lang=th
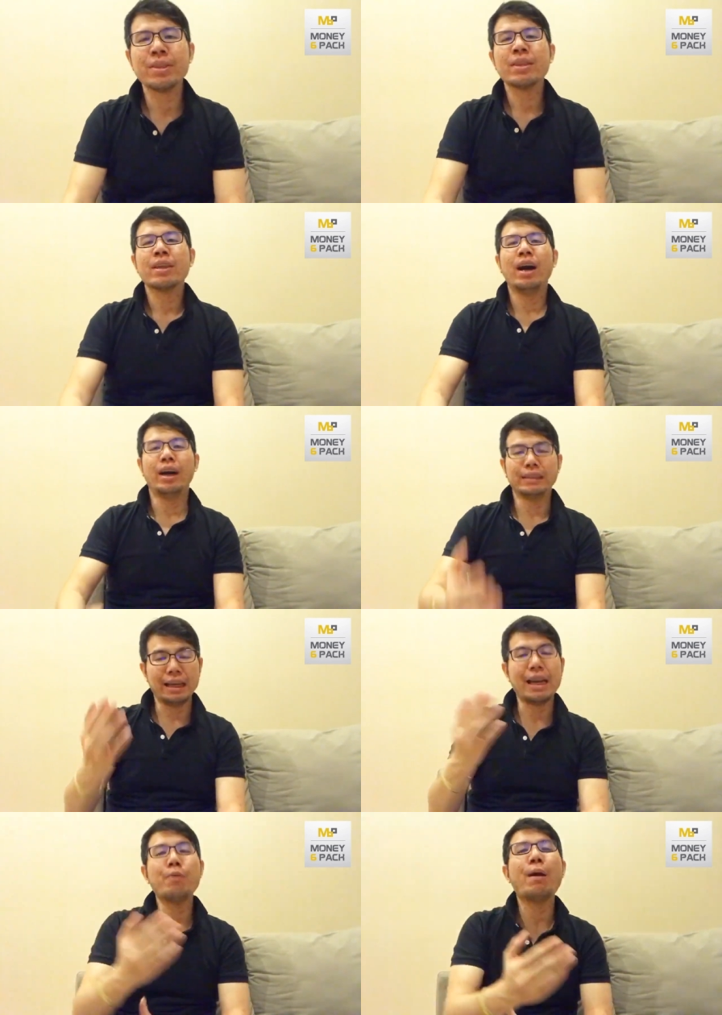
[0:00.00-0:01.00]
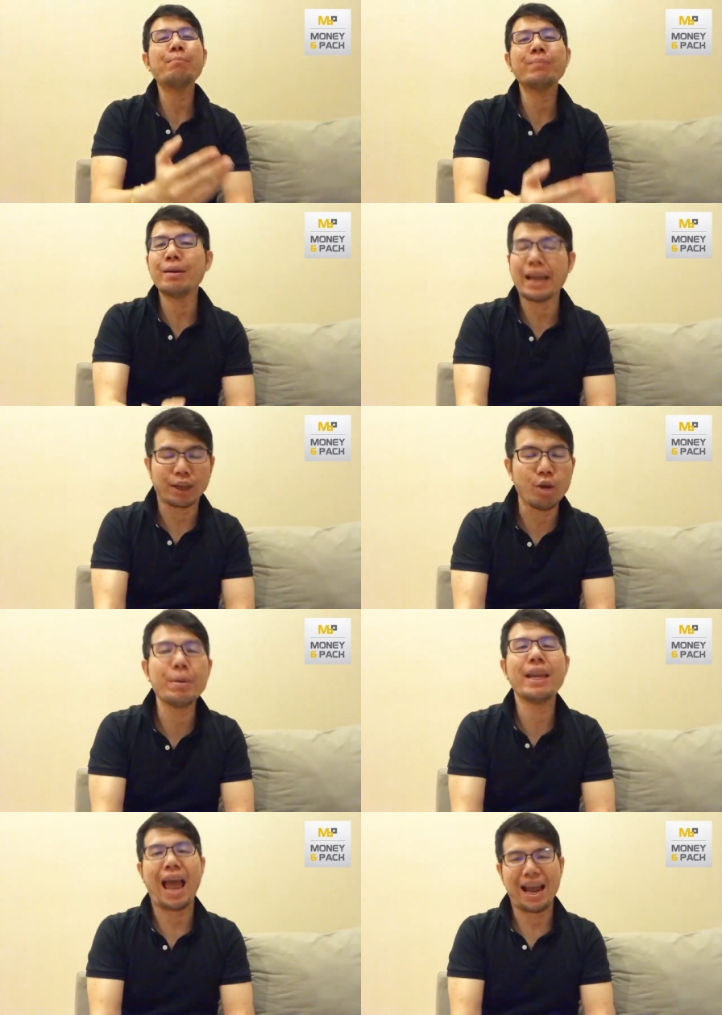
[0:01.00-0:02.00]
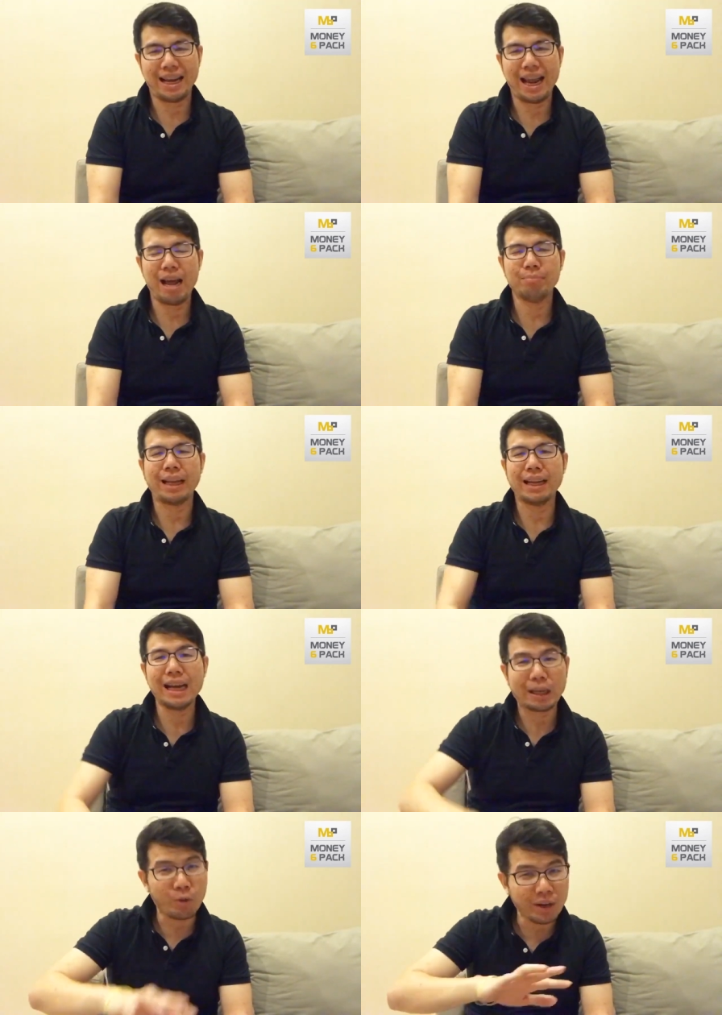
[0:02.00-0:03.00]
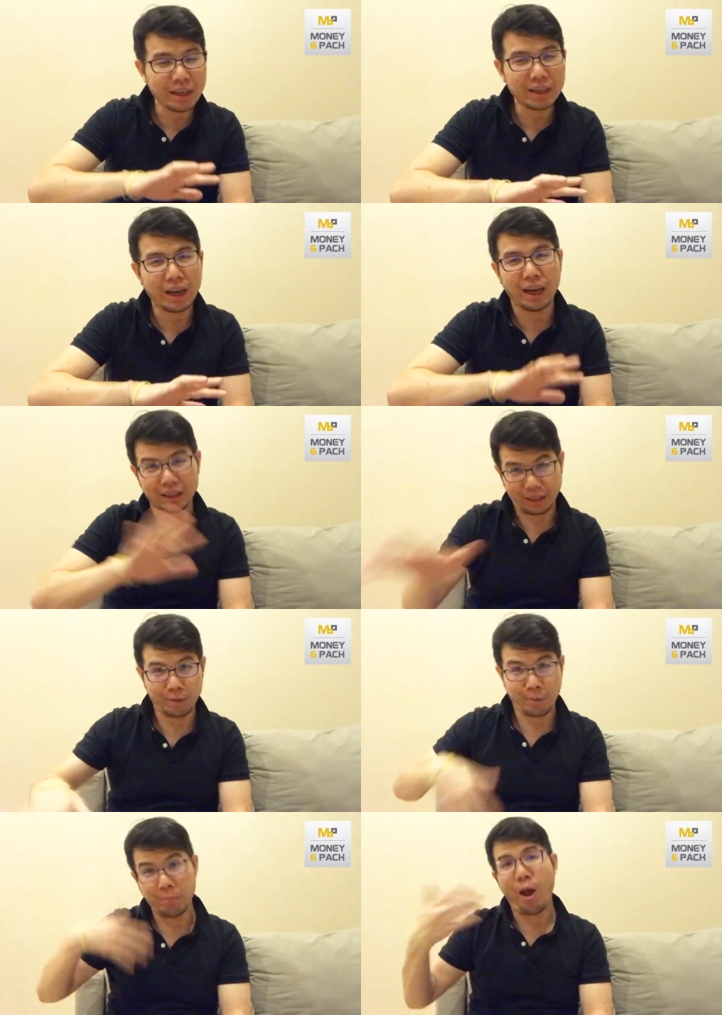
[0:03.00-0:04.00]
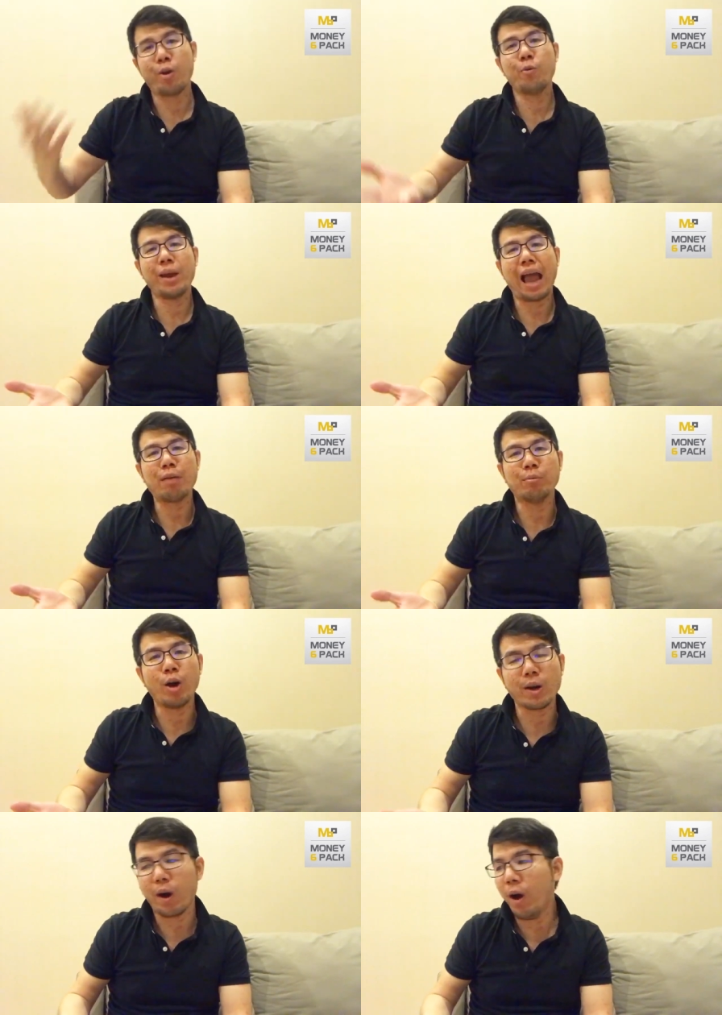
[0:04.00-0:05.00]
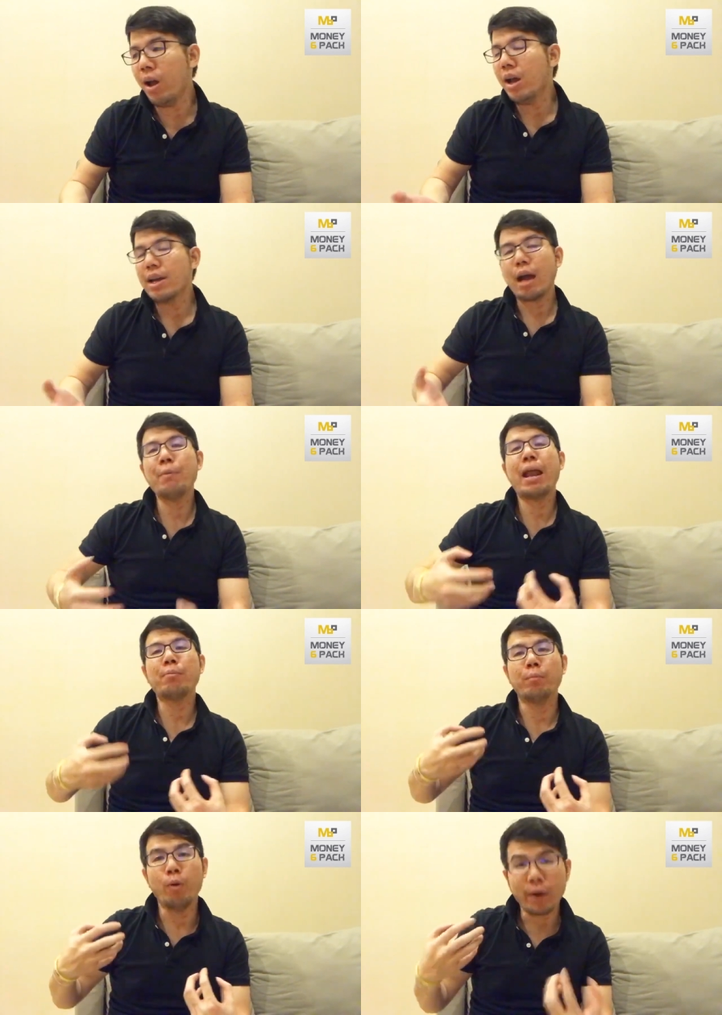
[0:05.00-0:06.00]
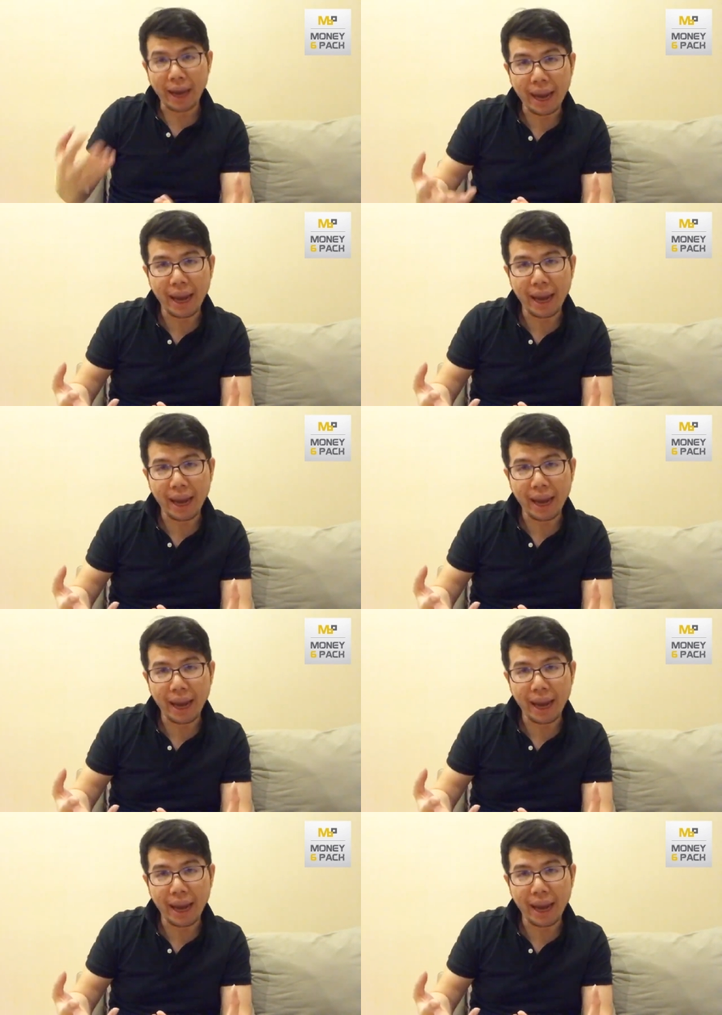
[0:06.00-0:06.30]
เออจริงแล้วในเว็บในเน็ตก็มีแหละนะครับแต่ถ้าเกิดคุณ เ, เดี๋ยวผมรอดูเวลาผมก่อนเนาะถ้าเวลาผมโอเค